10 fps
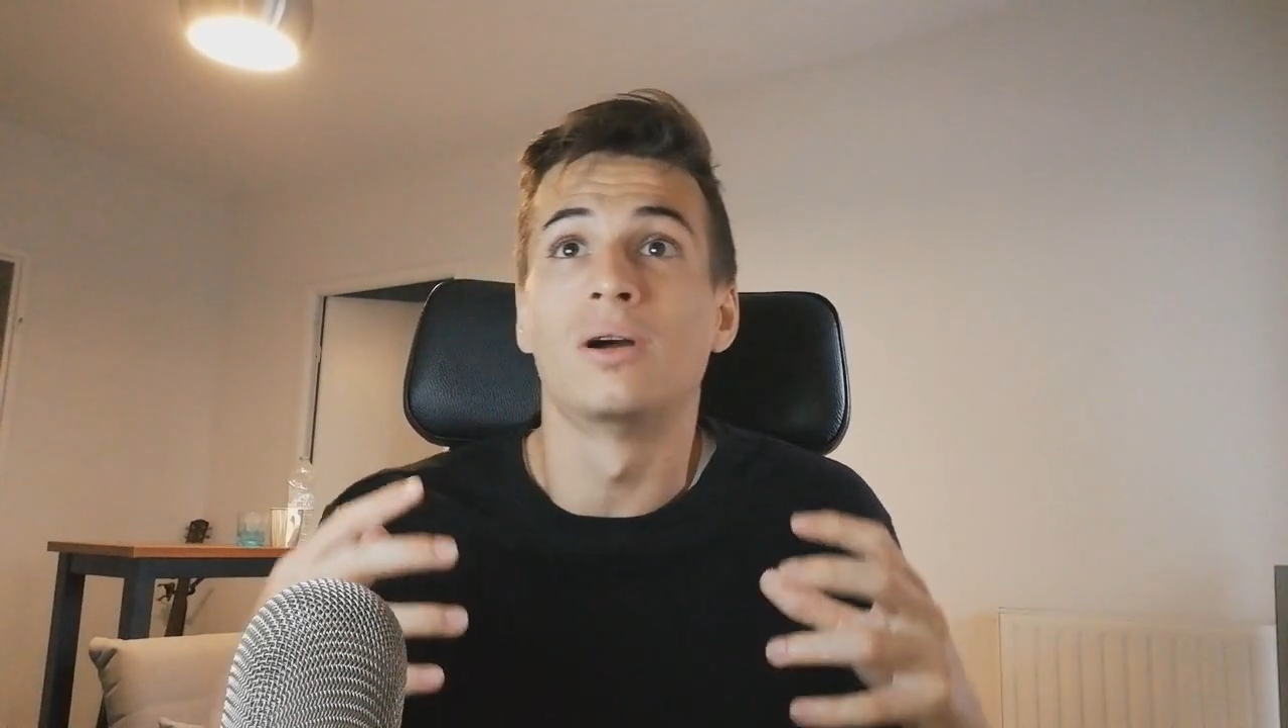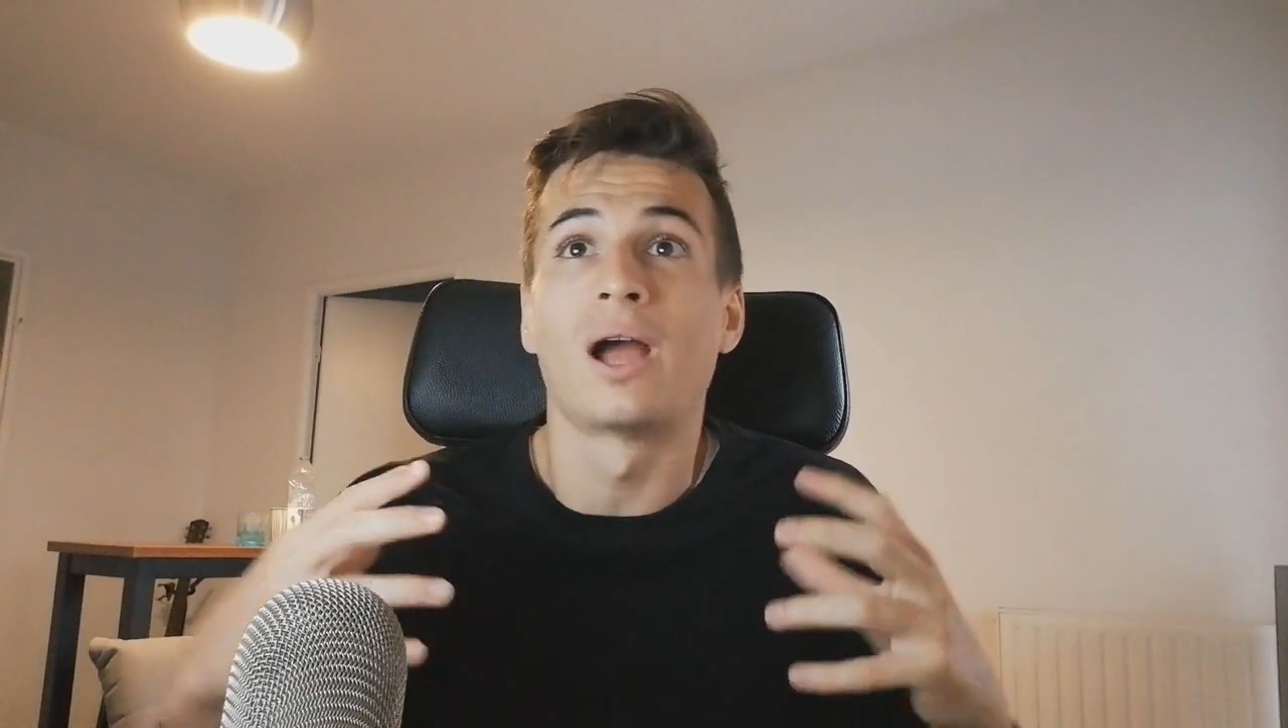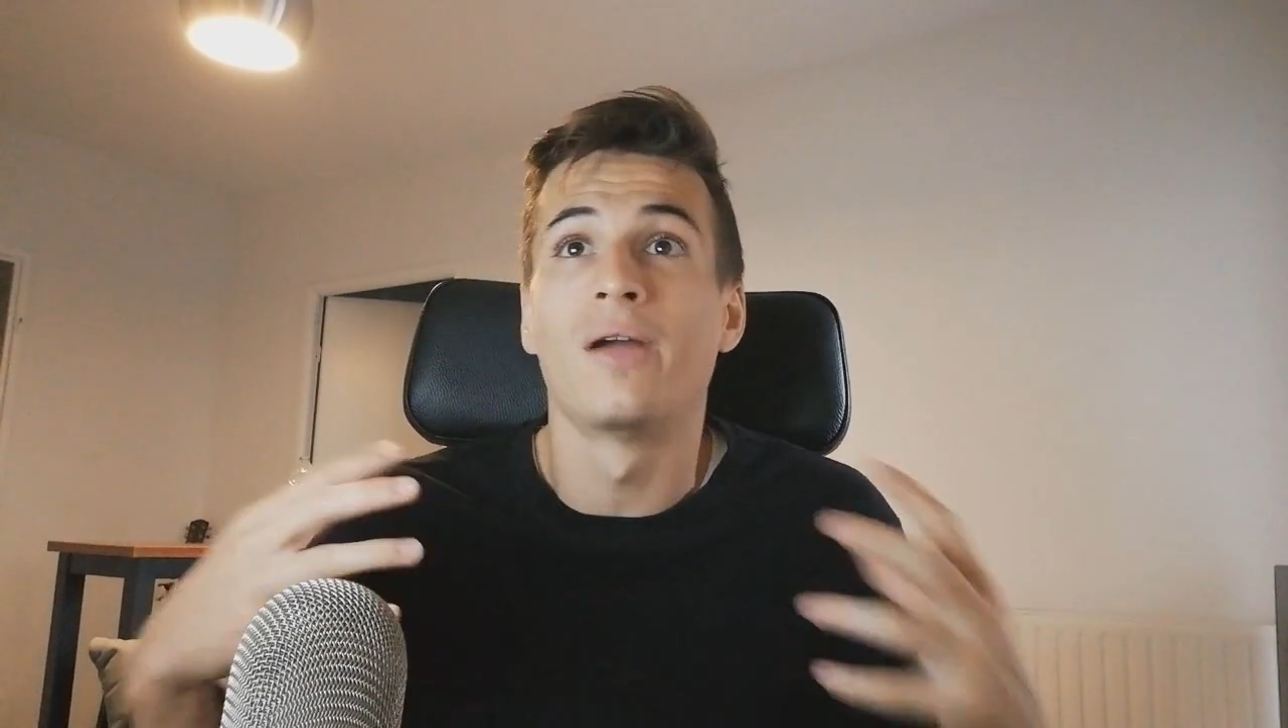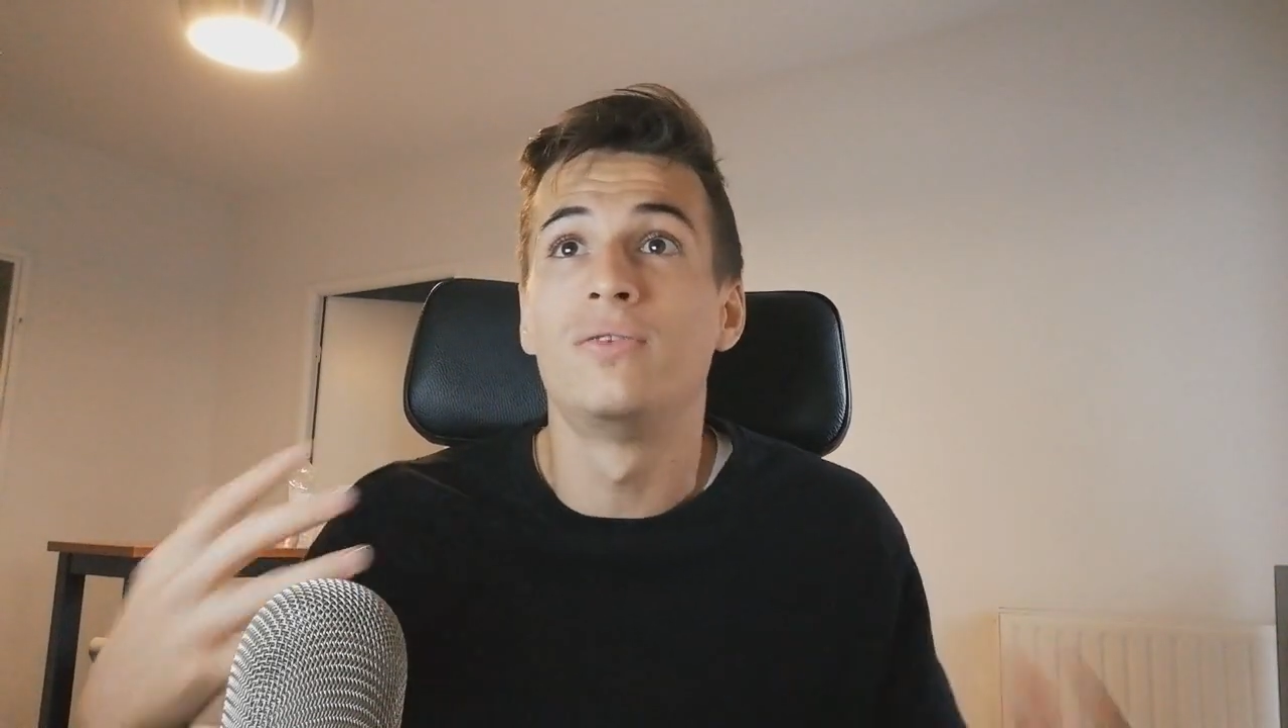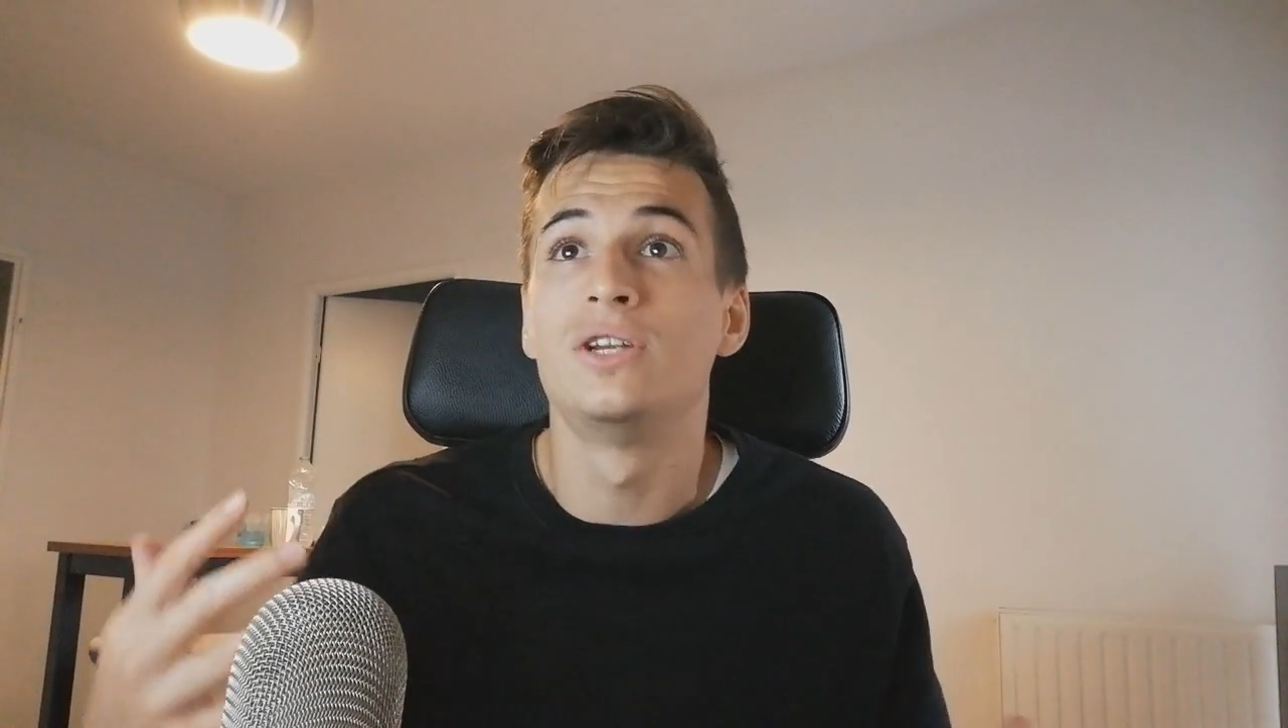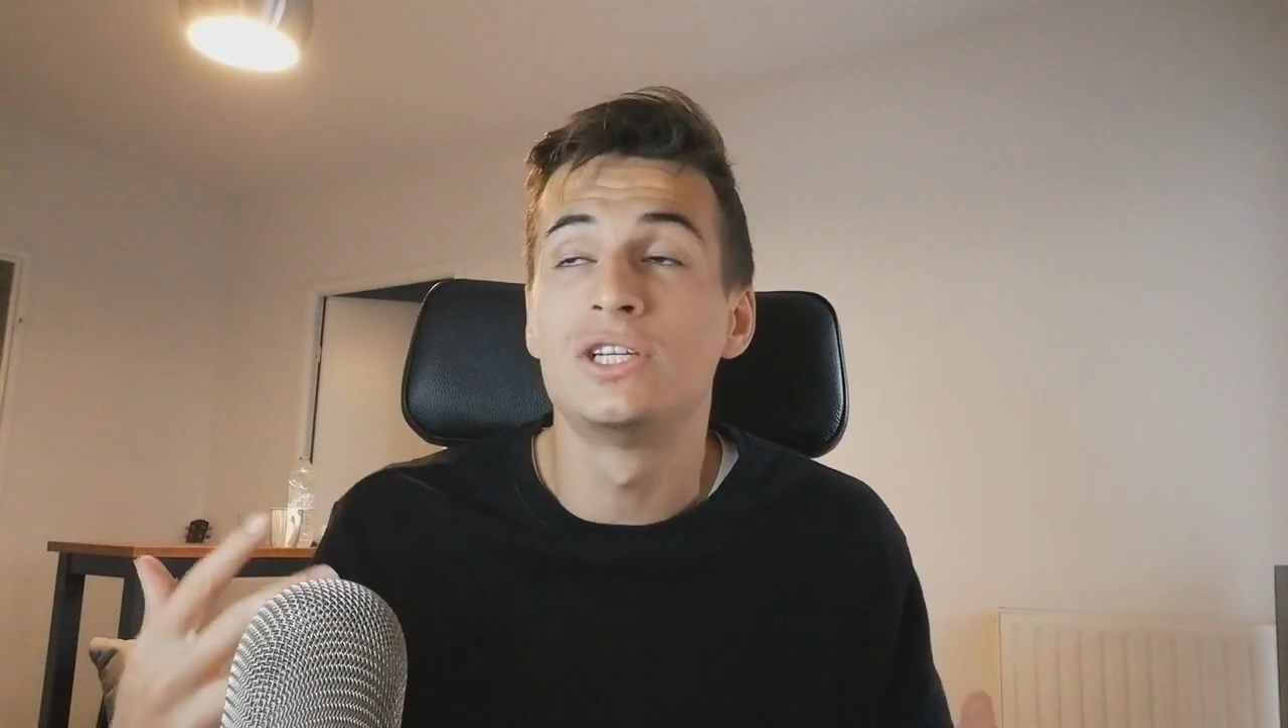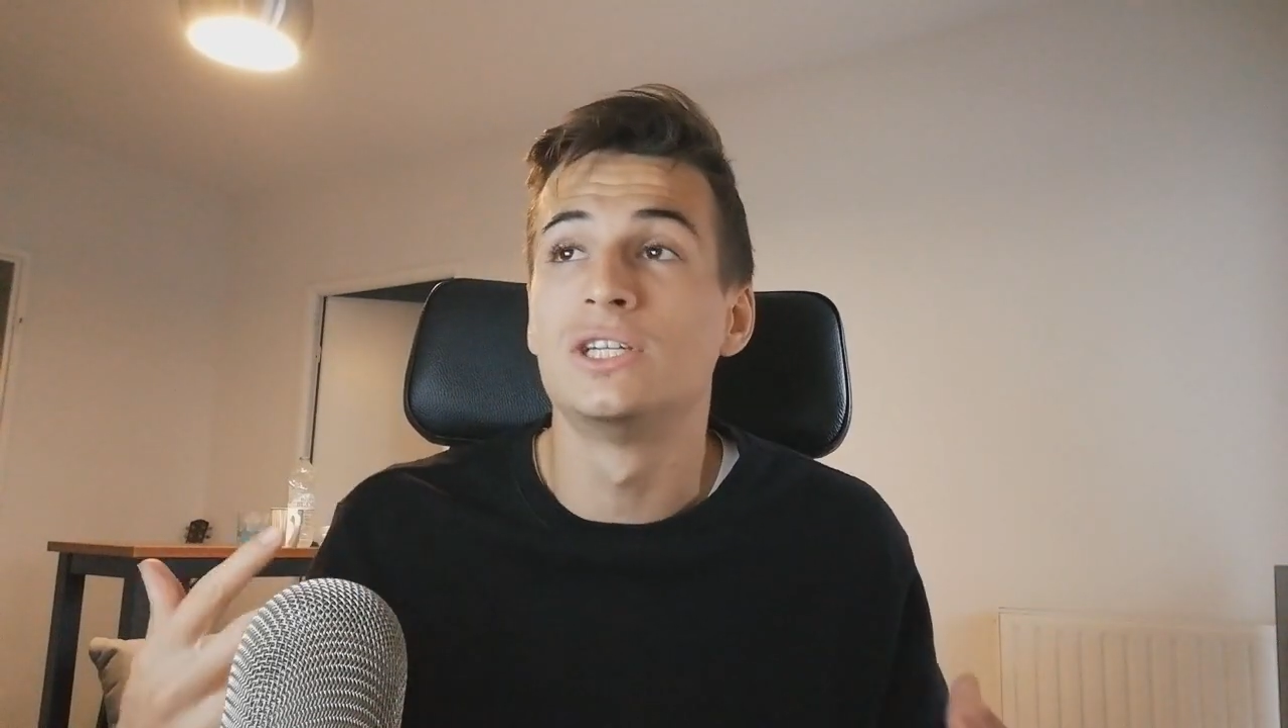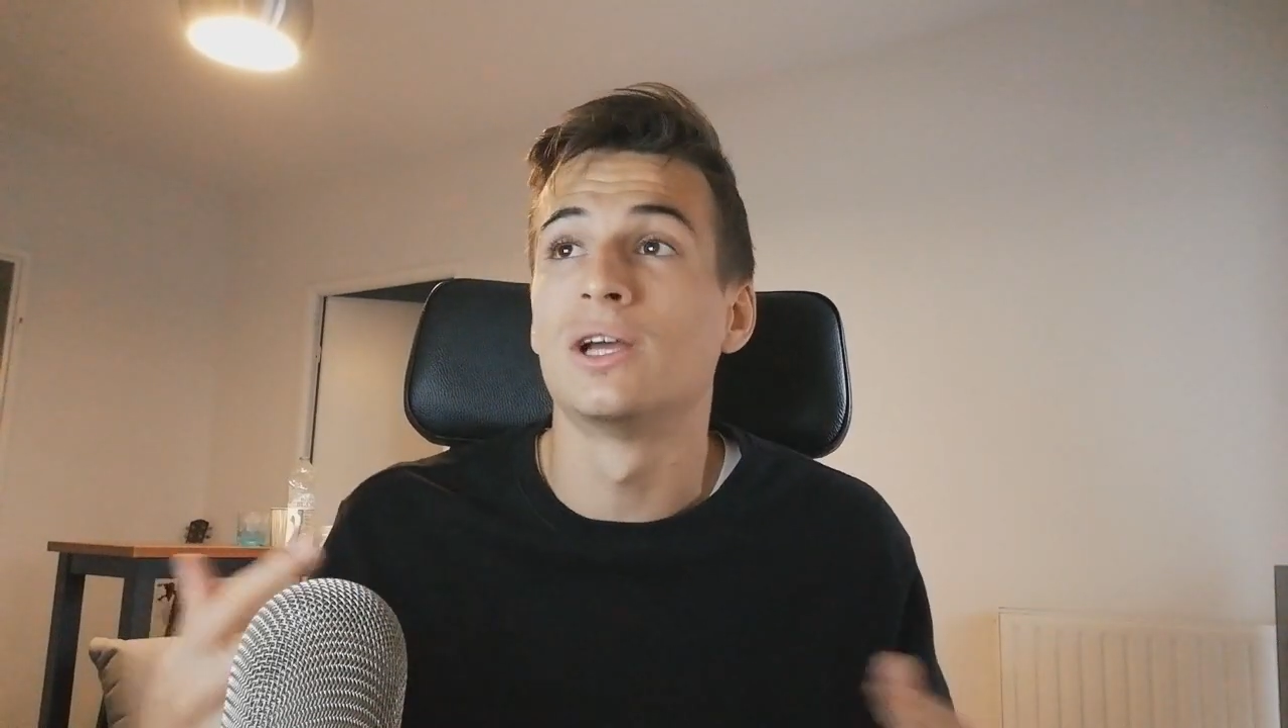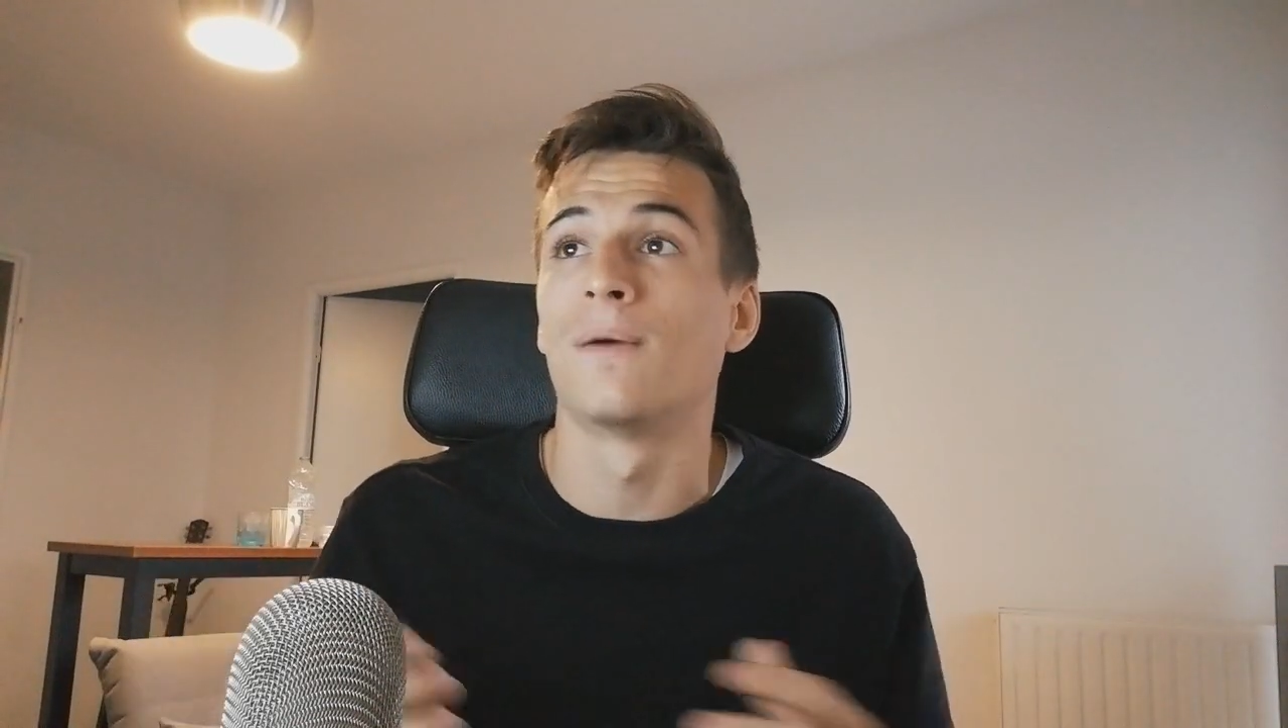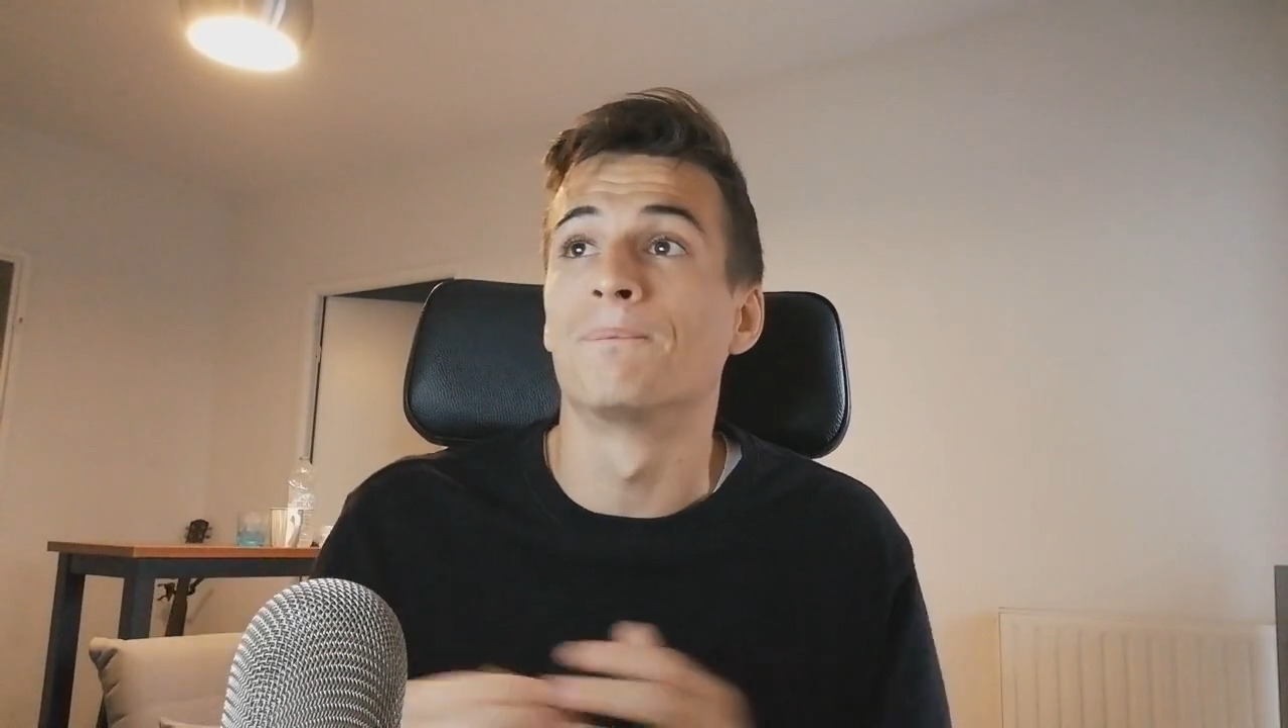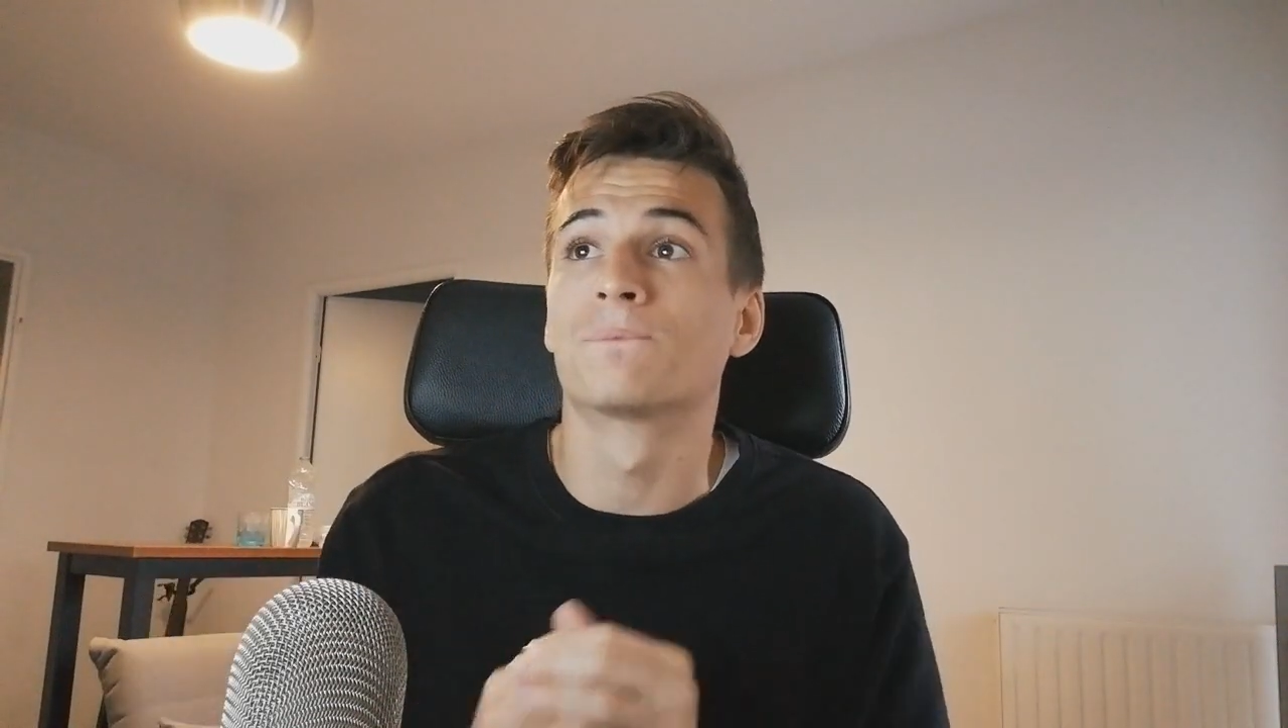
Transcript: réfléchir